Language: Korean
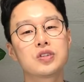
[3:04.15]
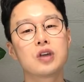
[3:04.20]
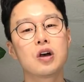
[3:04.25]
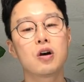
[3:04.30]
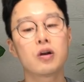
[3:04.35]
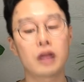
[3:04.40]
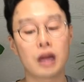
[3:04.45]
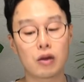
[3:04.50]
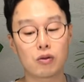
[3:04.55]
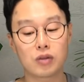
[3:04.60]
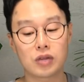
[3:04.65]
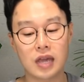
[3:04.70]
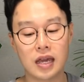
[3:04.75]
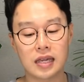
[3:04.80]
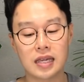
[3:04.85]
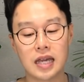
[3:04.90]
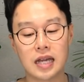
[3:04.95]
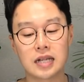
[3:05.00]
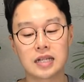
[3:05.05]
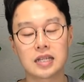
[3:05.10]
있어? 라고
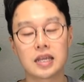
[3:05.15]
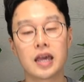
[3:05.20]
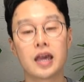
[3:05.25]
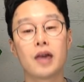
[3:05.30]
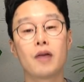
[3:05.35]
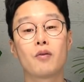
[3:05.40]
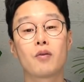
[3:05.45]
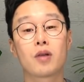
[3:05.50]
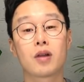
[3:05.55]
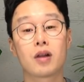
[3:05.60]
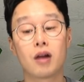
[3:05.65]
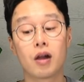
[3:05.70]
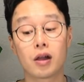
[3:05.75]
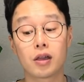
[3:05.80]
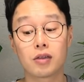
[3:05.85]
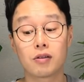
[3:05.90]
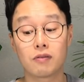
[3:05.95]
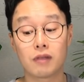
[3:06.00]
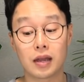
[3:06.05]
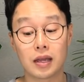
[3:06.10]
이야기할 때 Where are
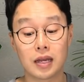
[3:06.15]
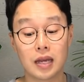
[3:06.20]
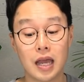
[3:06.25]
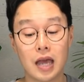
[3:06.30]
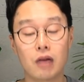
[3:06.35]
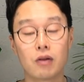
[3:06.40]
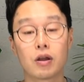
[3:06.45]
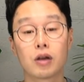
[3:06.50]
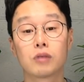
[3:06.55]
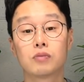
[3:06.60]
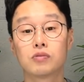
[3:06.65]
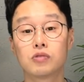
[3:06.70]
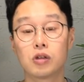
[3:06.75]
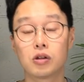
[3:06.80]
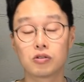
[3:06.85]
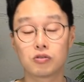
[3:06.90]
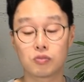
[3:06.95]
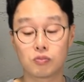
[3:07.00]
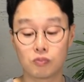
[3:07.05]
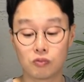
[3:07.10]
you right now? 라고
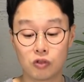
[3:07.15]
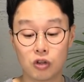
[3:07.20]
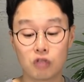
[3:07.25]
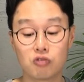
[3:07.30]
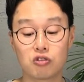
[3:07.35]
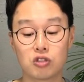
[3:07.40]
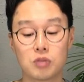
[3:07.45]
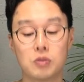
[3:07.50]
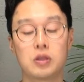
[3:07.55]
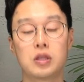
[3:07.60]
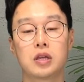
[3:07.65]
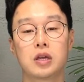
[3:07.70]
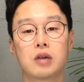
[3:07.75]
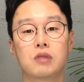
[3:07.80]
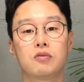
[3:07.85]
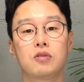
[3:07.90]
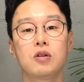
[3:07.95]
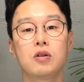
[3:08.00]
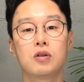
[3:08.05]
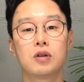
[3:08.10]
물어주시면
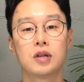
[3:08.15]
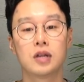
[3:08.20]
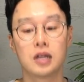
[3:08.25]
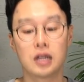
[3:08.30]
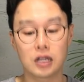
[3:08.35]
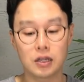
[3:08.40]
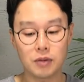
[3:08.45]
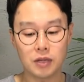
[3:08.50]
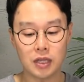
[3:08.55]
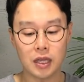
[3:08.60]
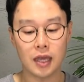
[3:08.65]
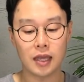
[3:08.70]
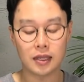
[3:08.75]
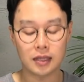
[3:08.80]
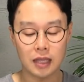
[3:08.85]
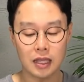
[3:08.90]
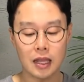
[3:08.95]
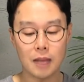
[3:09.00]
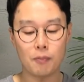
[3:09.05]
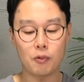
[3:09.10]
되겠고요. 그
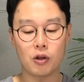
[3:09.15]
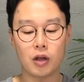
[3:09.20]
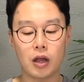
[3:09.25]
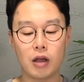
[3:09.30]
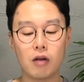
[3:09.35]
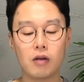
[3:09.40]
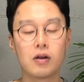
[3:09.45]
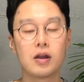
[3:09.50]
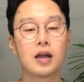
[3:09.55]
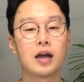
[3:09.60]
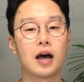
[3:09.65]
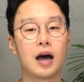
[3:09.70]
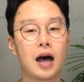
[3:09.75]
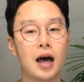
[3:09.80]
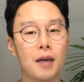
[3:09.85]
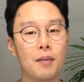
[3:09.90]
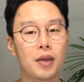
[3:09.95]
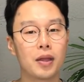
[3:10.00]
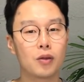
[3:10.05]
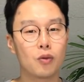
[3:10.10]
밑에 대답 볼까요?
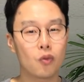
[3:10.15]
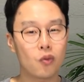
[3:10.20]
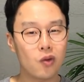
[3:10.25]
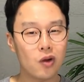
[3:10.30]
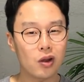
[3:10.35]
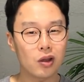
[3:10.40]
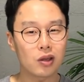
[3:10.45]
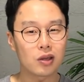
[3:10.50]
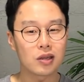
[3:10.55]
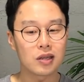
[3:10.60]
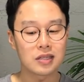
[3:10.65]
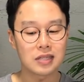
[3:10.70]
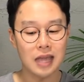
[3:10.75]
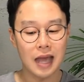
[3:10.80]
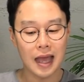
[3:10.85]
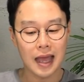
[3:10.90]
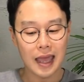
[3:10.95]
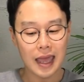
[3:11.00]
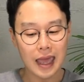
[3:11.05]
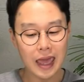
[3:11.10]
I'm at work.
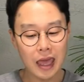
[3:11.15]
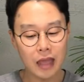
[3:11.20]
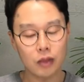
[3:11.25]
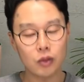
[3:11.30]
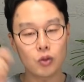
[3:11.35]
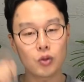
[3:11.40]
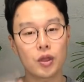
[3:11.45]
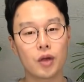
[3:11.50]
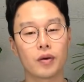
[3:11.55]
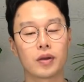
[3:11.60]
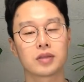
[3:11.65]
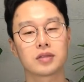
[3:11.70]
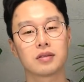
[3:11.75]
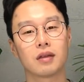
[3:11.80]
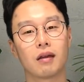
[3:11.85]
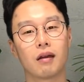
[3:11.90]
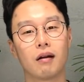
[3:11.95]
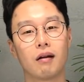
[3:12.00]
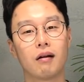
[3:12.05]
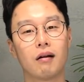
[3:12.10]
자, at 또
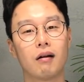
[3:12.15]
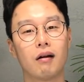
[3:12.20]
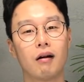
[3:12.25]
나왔어요.